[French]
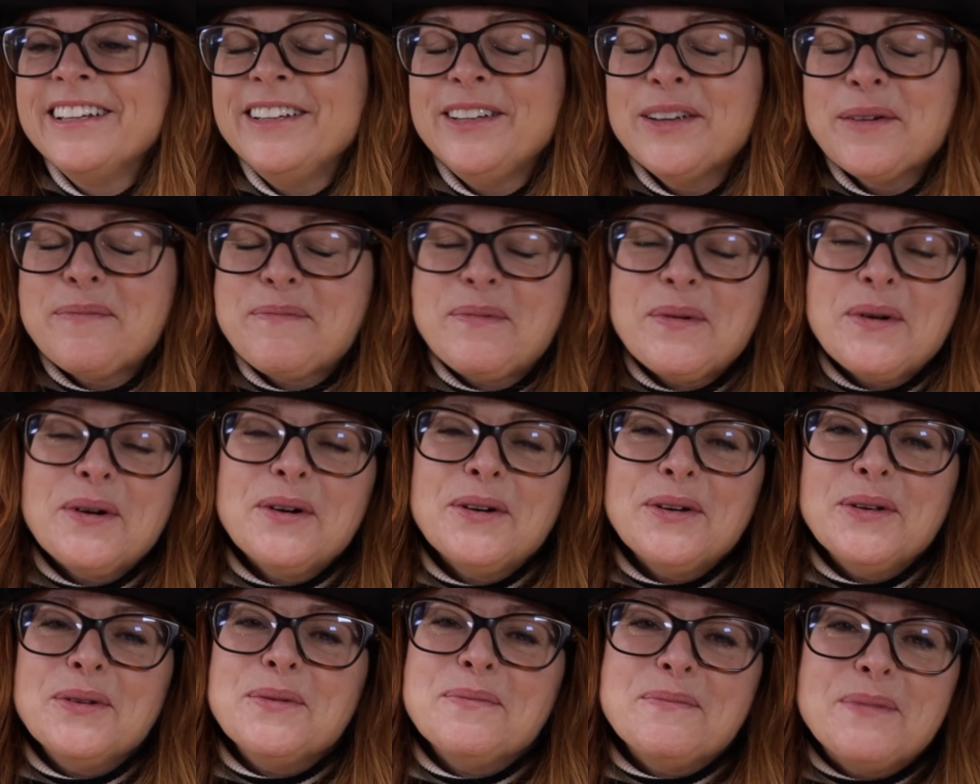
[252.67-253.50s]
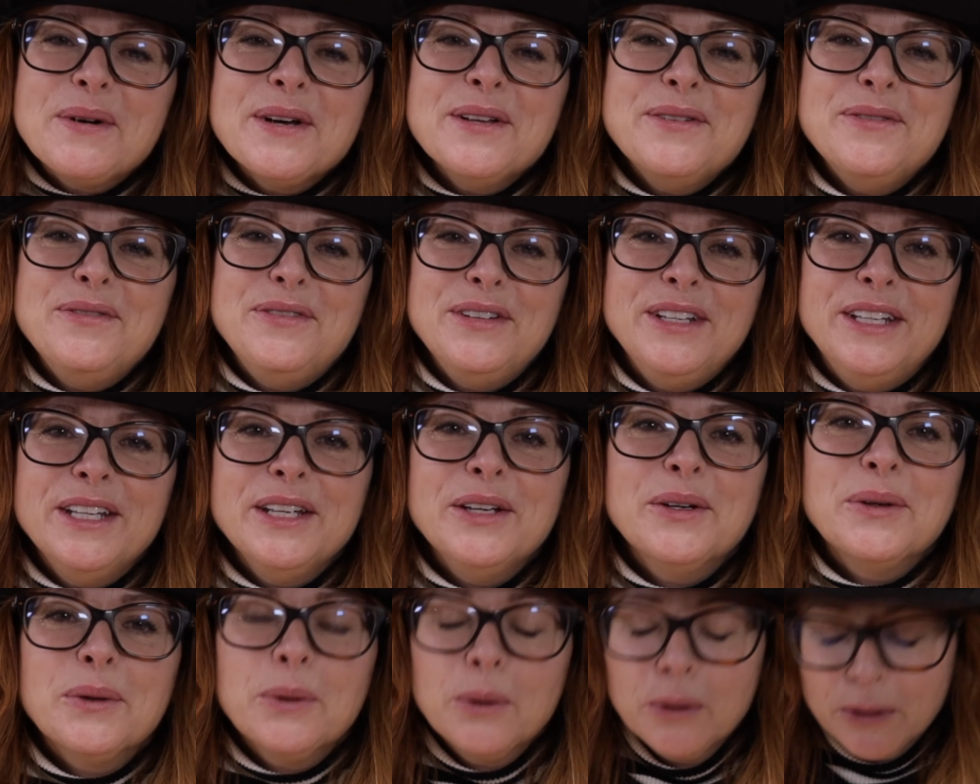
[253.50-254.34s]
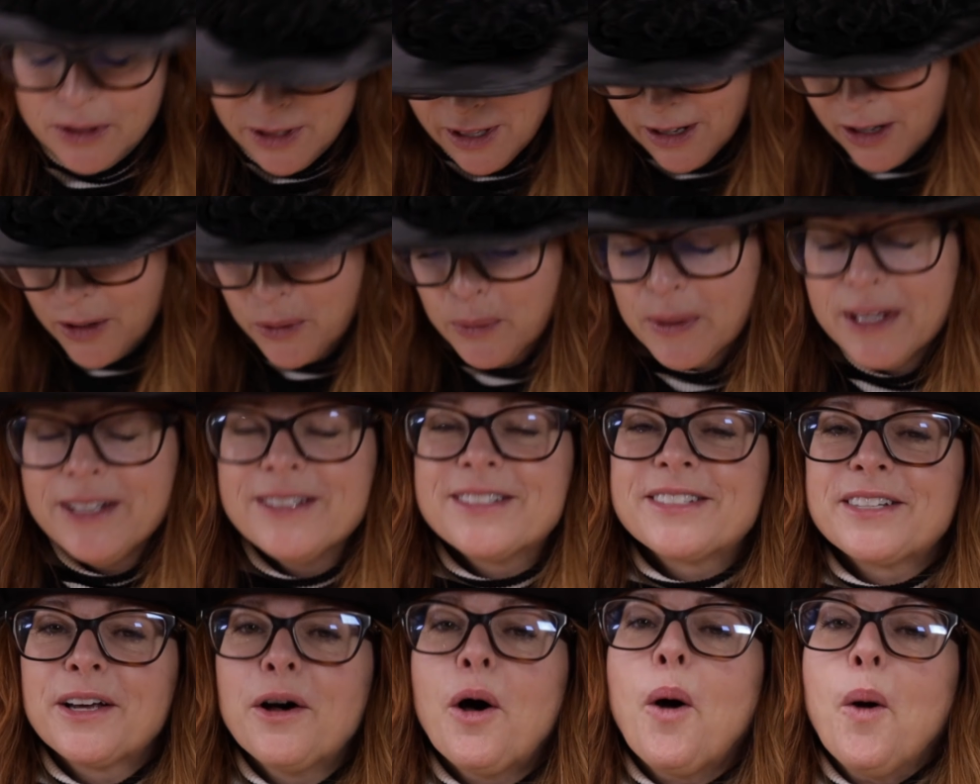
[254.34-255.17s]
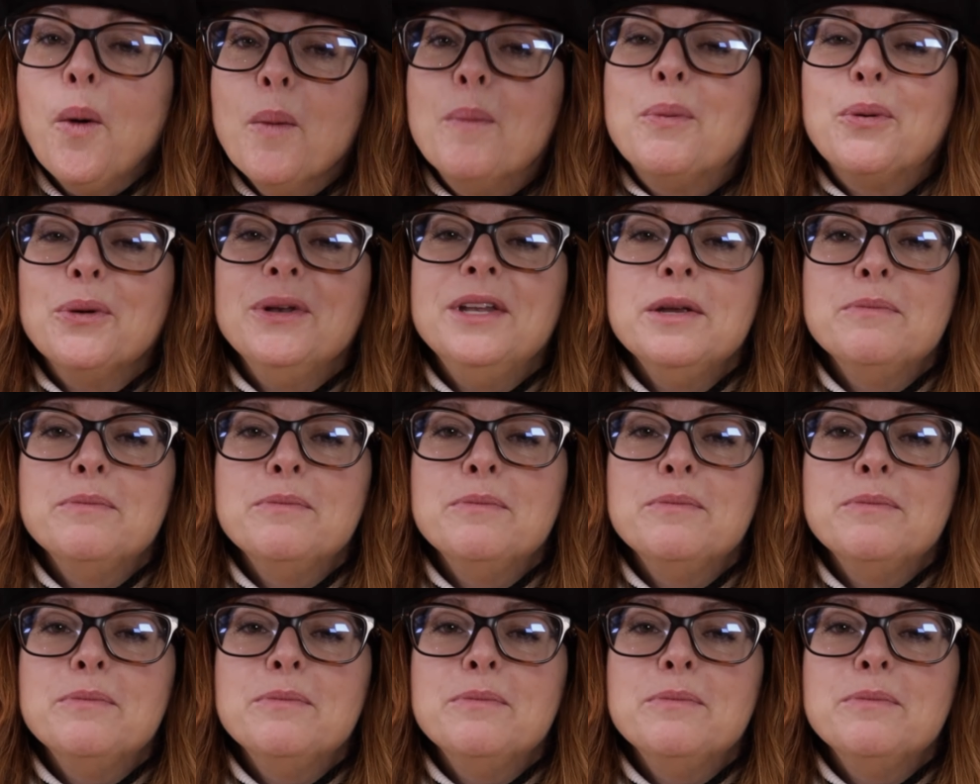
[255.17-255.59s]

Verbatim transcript: n'y a pas une bonne vidéo d'Halloween sans un peu